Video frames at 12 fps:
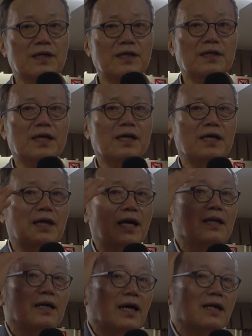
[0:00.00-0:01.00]
그러니까
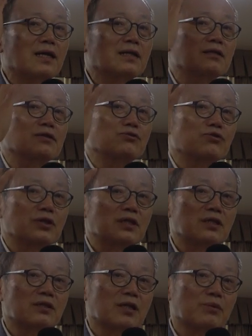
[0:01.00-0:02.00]
옛날에
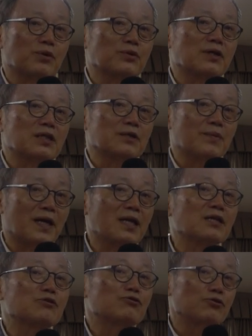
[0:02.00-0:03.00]
엘리트주의제 모더니즘은
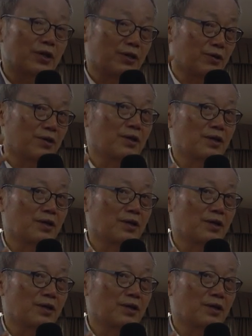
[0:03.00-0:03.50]
엘리트주의예요.